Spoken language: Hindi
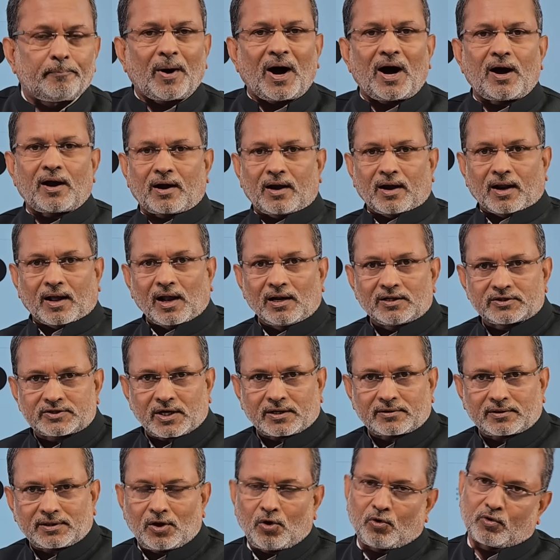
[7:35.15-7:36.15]
बाहर निकल
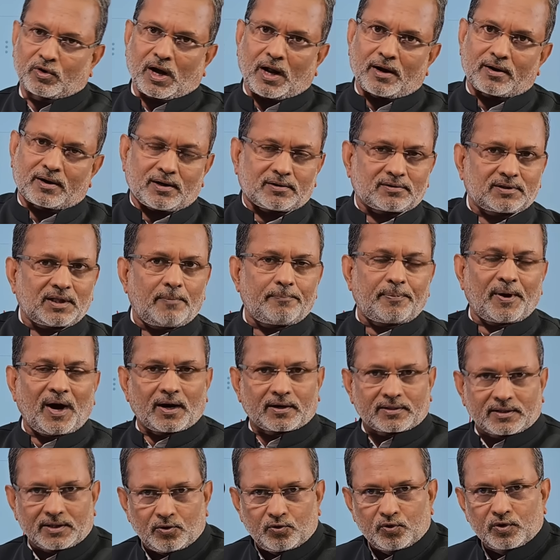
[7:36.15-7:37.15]
सकते हैं और कार्यकर्ता फाड़
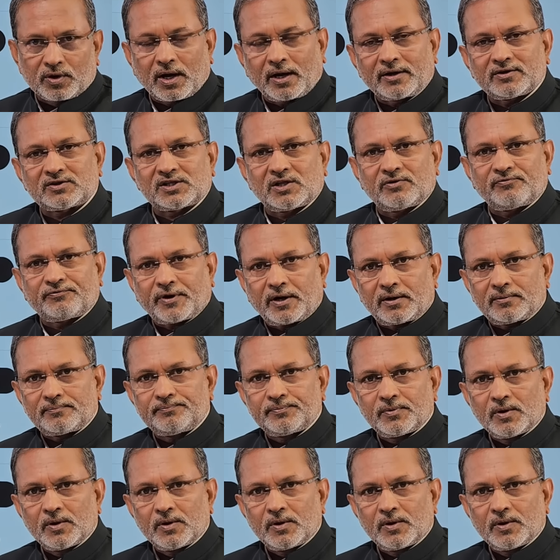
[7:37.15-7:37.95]
दे उनका इस्तीफा